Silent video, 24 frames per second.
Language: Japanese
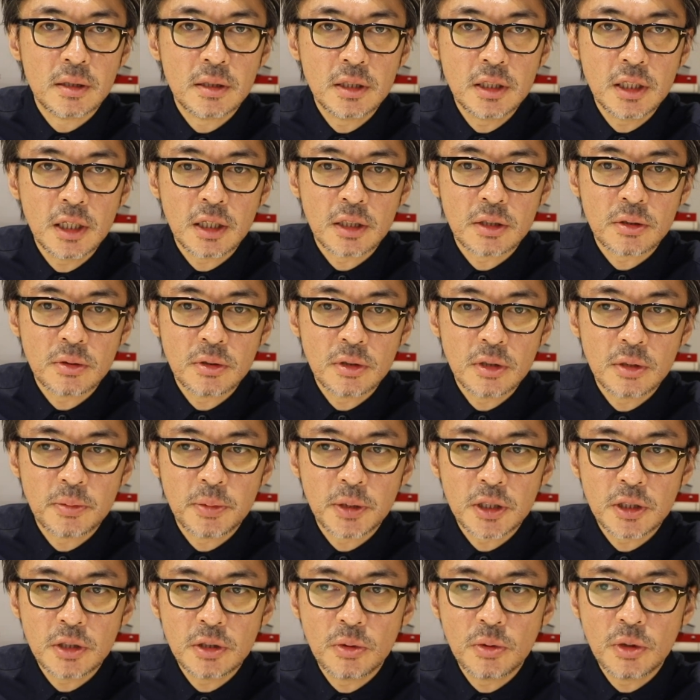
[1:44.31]
じゃあそれ
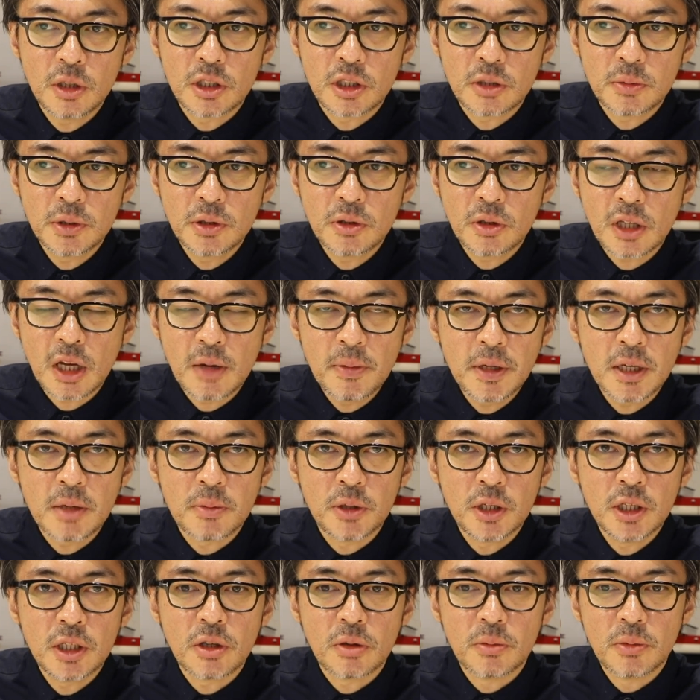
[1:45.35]
別に俺は自分のためで
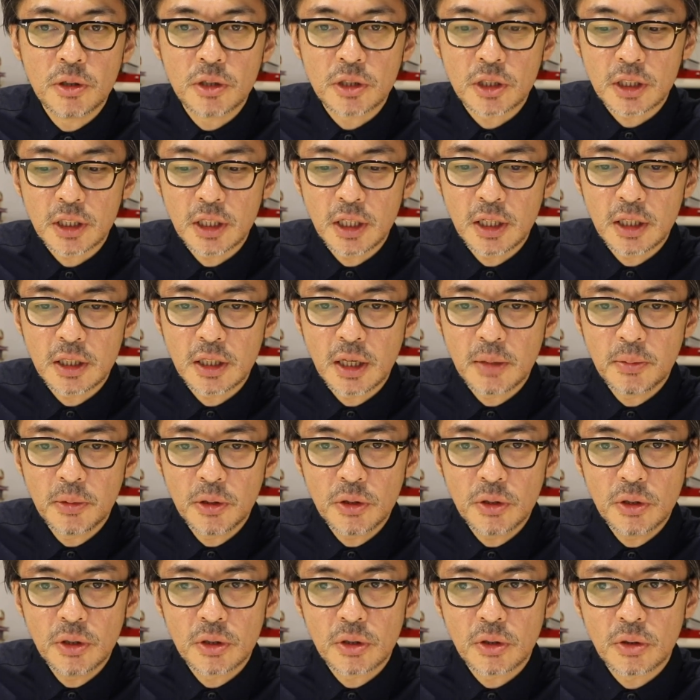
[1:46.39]
もいいと思うし、でもっ
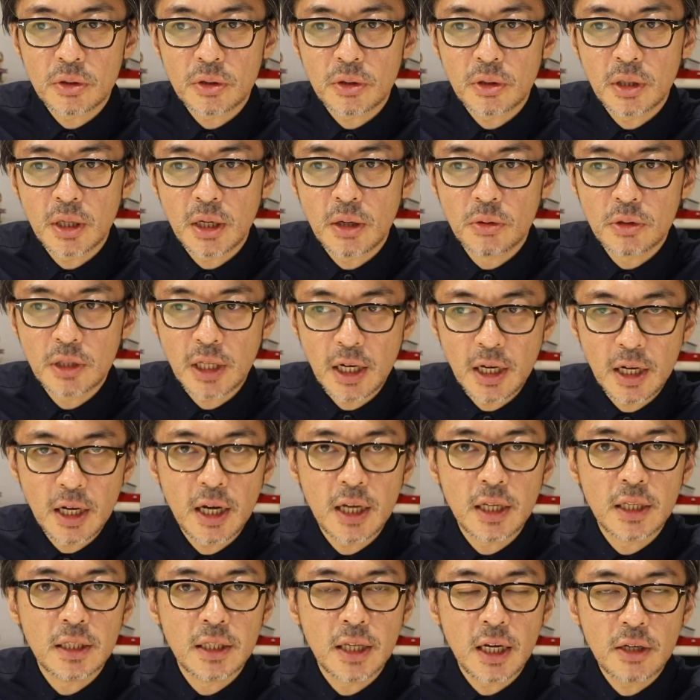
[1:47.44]
て言うとそれがおせっか
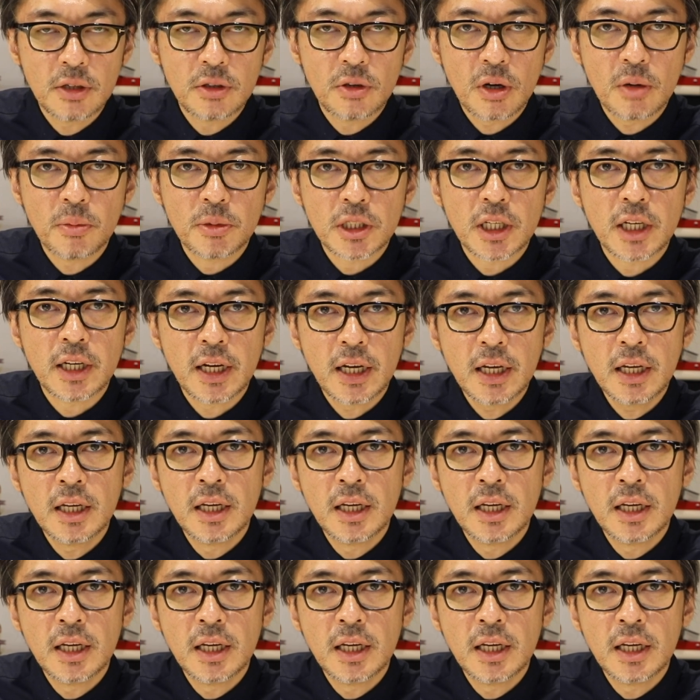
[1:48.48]
いになるのかもしれ